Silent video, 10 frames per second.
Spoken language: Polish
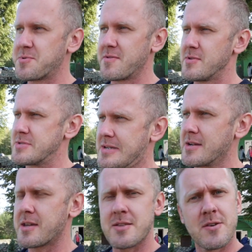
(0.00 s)
przewodnik,
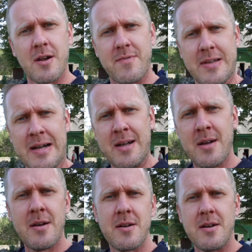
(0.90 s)
jaki kiedykolwiek
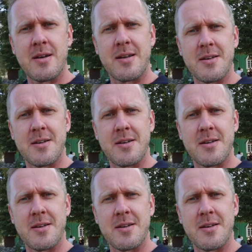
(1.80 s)
e,